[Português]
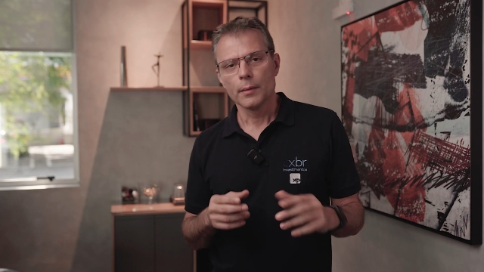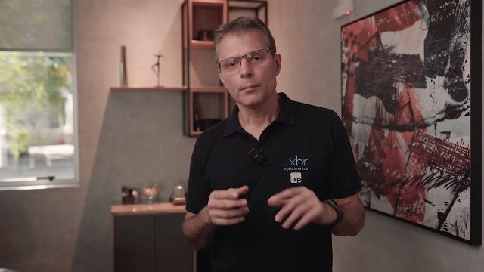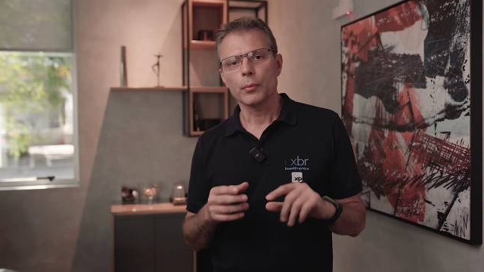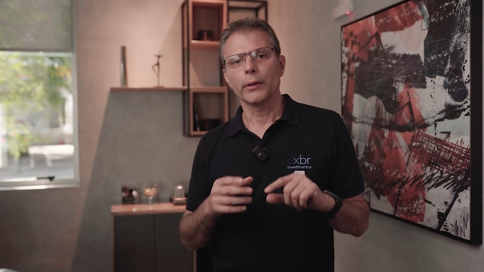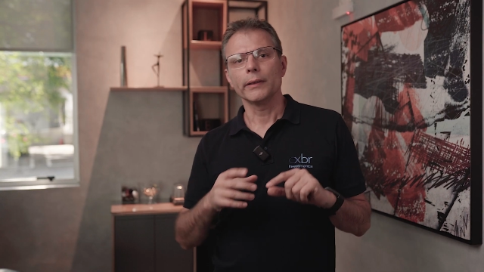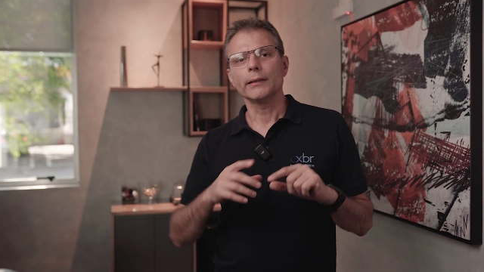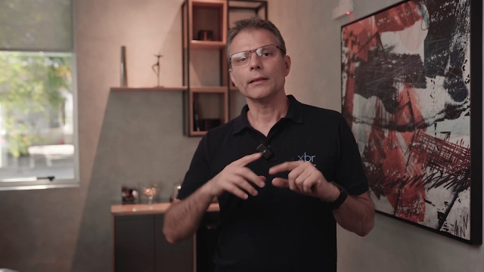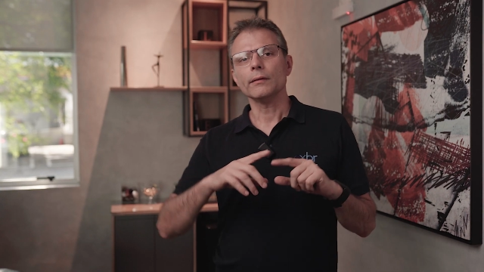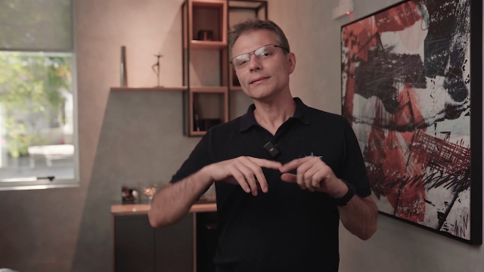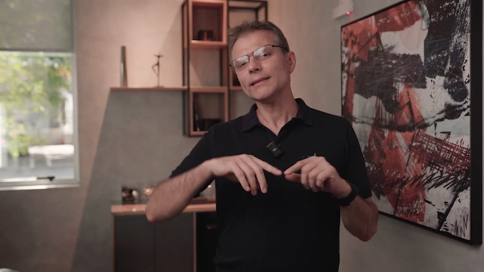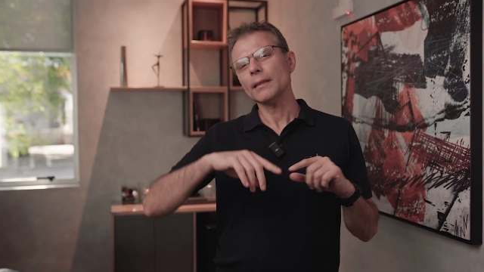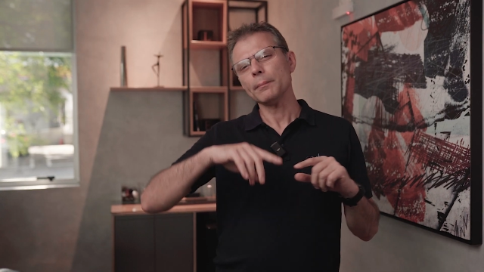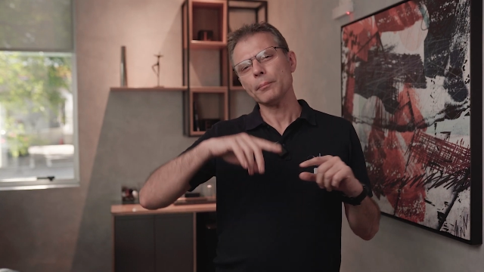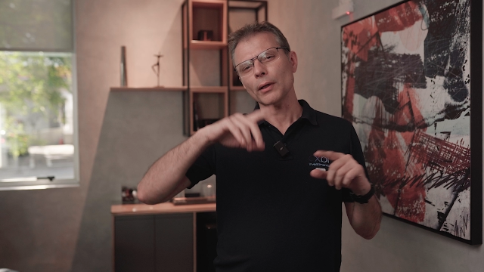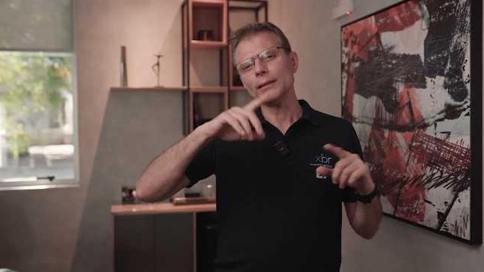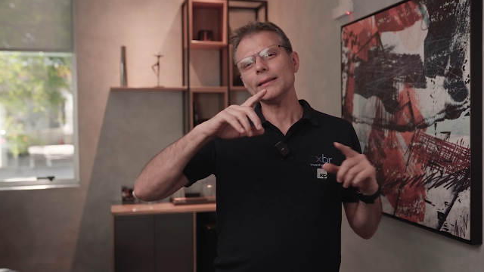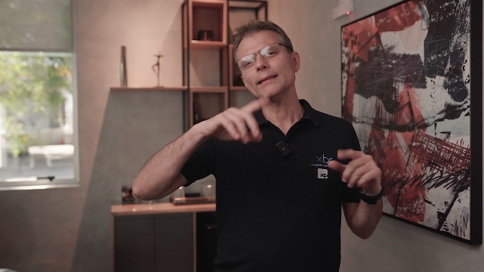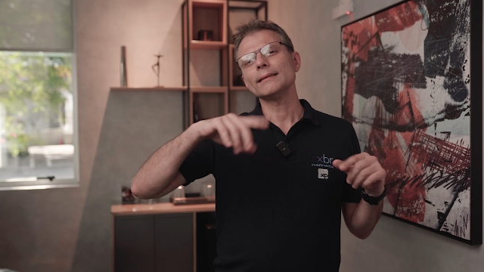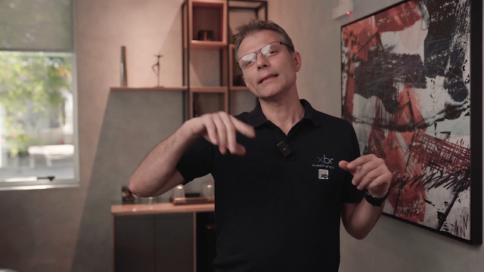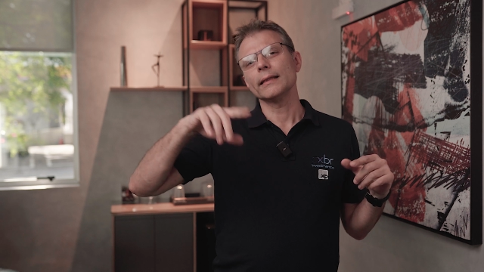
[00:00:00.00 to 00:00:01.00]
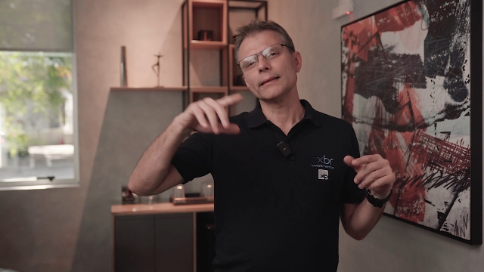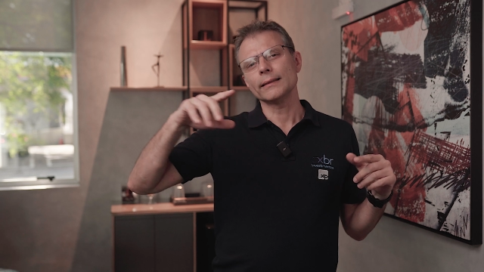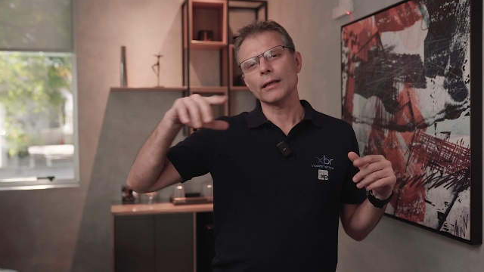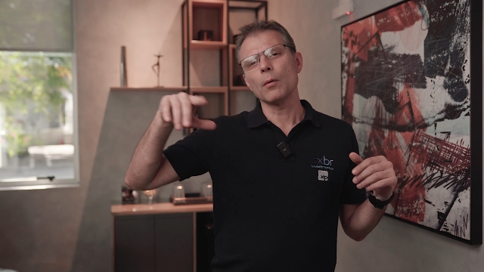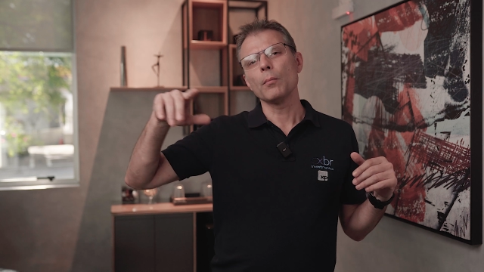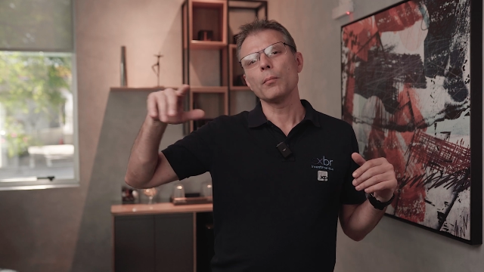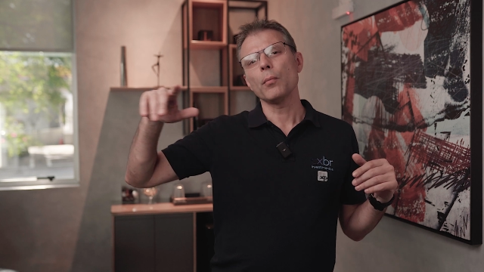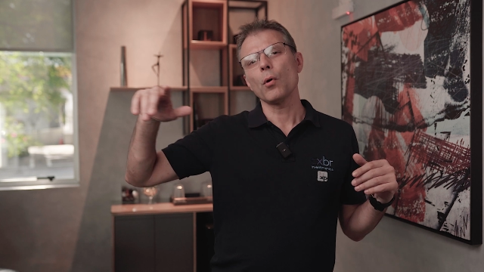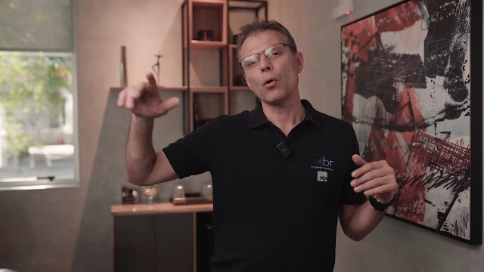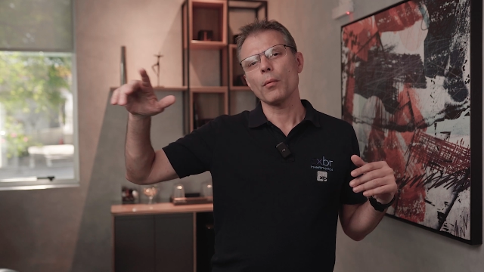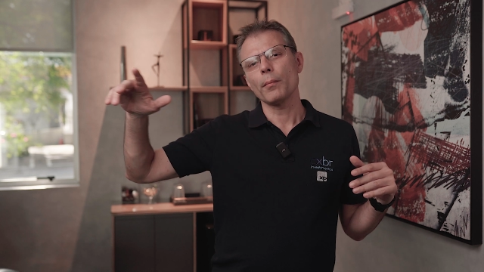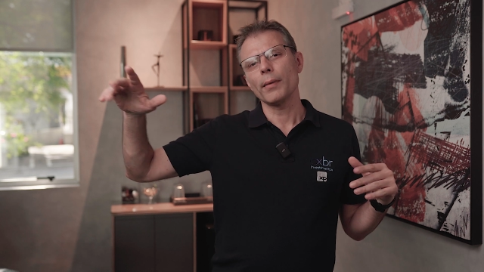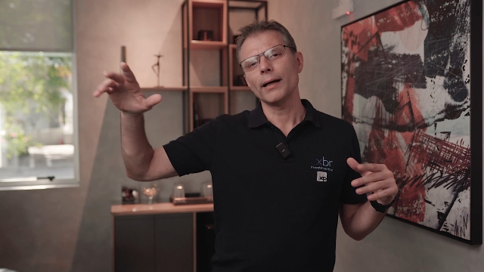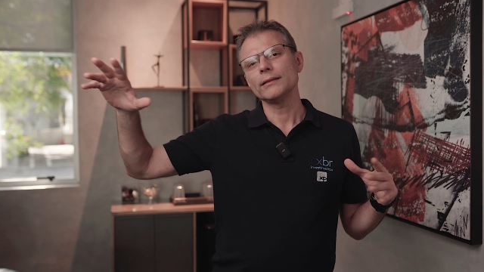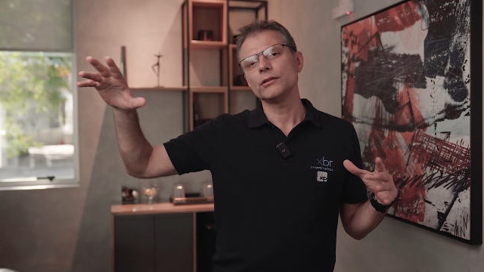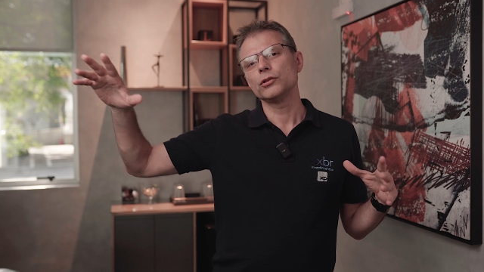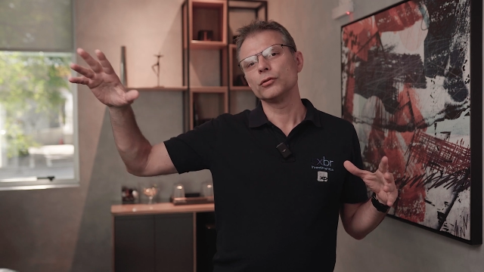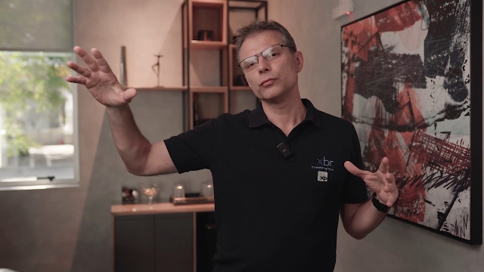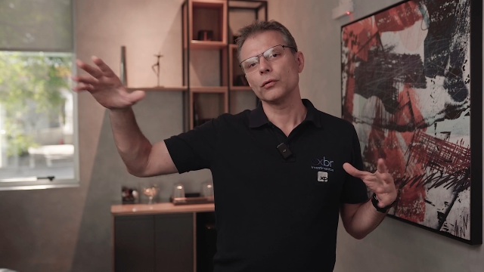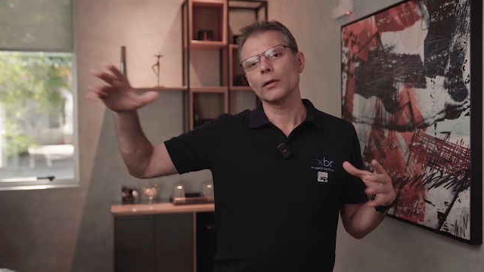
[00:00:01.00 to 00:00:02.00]
Pô, então você pode aceitar um pouco
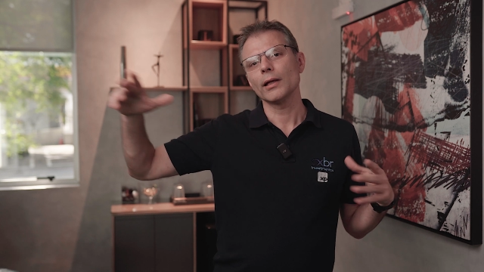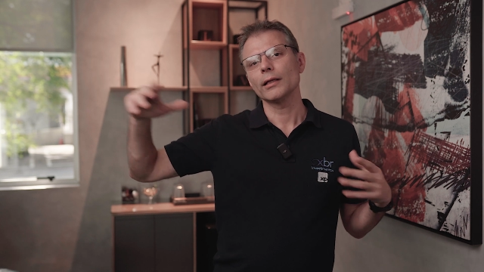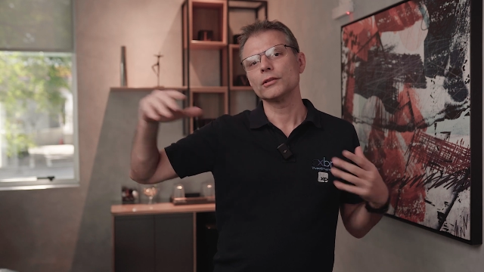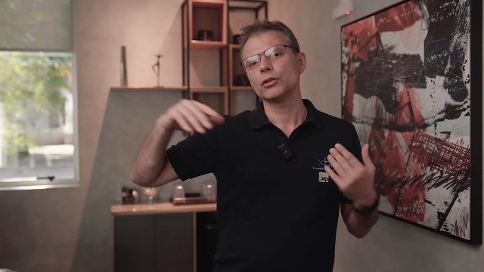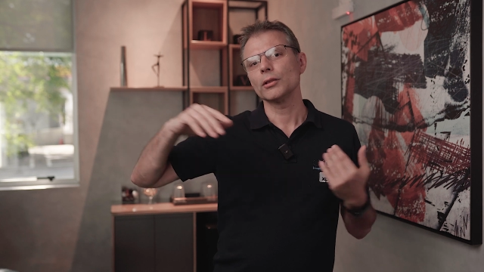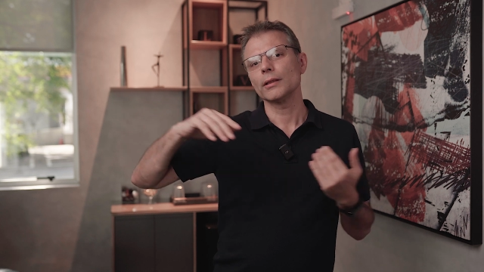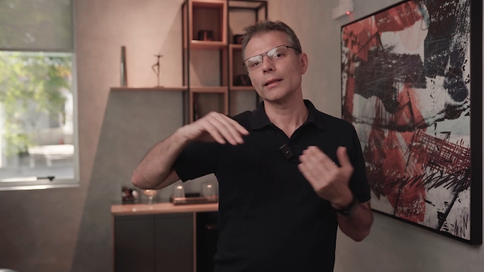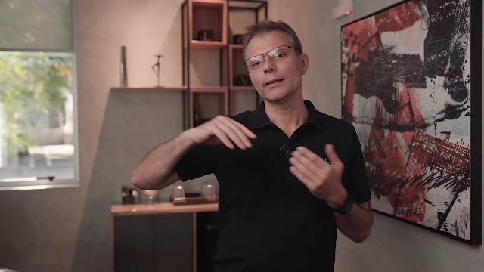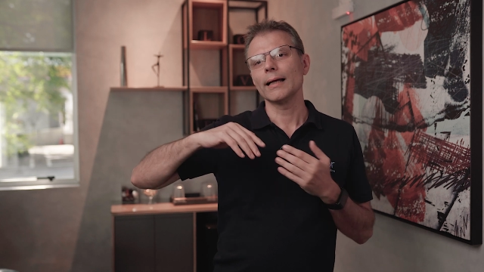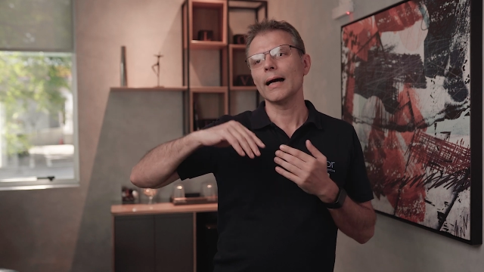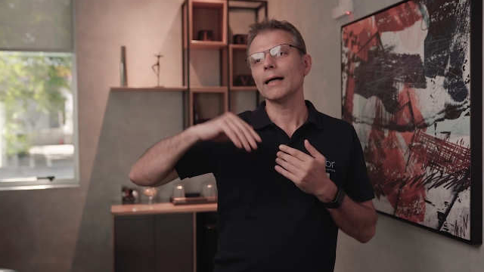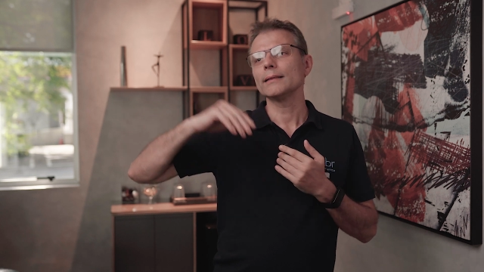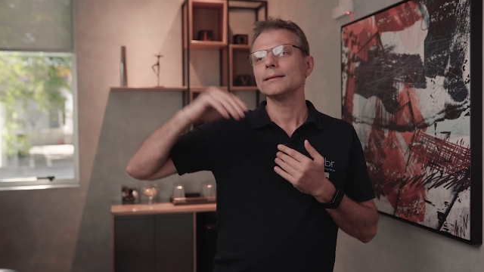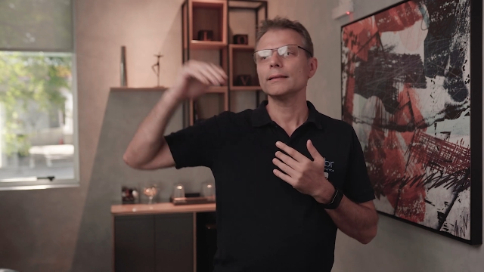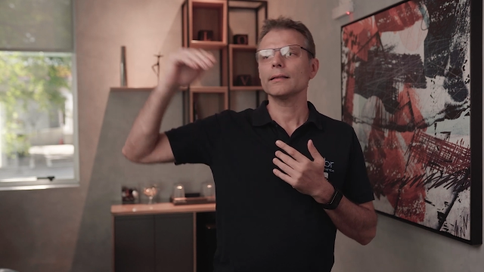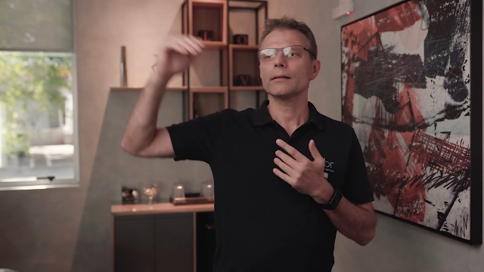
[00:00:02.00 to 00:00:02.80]
mais de volatilidade,